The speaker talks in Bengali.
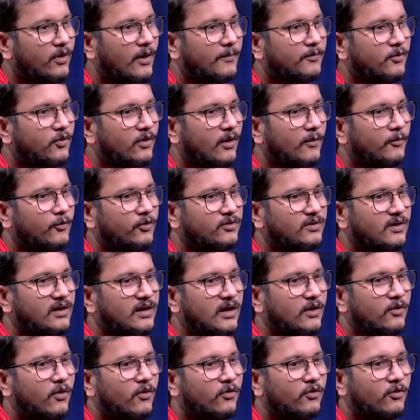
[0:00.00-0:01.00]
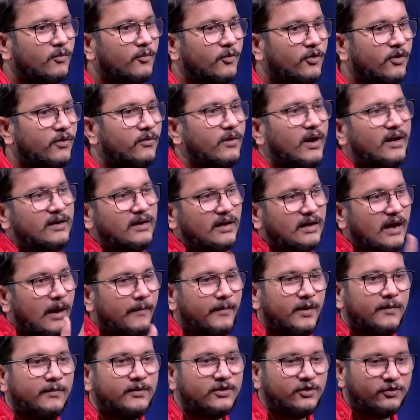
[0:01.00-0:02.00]
প্রোগ্রাম করতে গিয়ে কখনো মনে হলো একটা
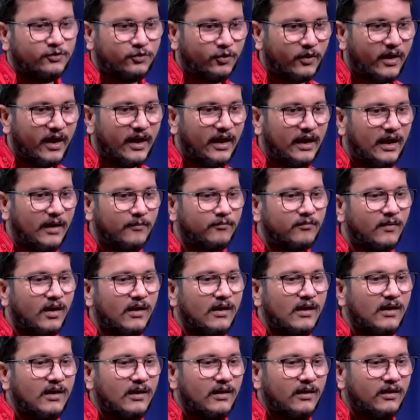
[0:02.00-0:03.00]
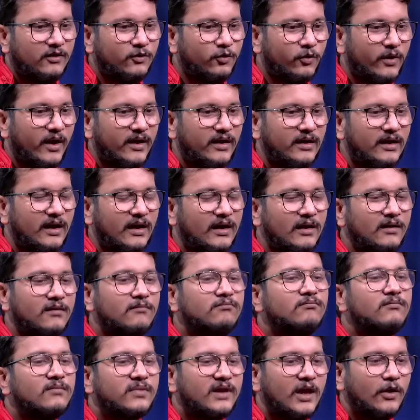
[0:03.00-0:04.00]
গ্রামের ভিতর ঢুকে গেলাম ঢুকে গিয়ে
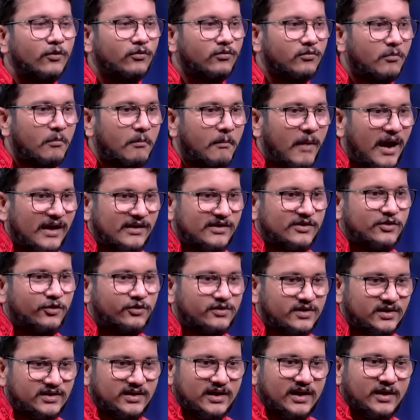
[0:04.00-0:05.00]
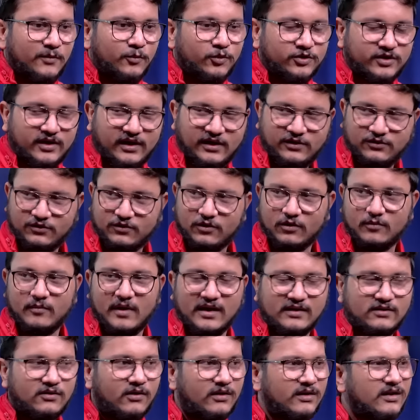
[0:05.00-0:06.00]
কেউ মাছ ধরছে সেখানে বসে কিছুক্ষণ
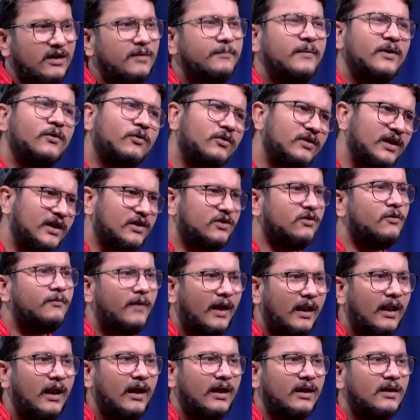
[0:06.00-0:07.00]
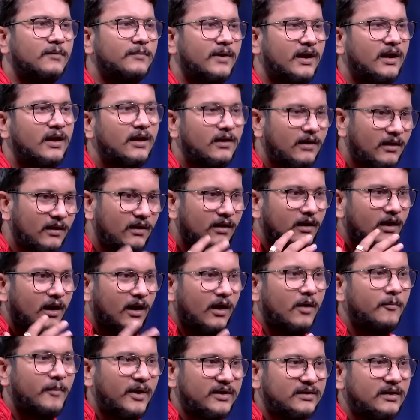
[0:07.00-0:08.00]
মাছ ধরা যায় এগুলো দেখতেও ভালো লাগে মানে
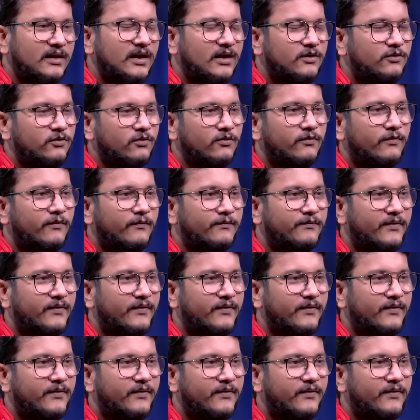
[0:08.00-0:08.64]
মাথাটা মানে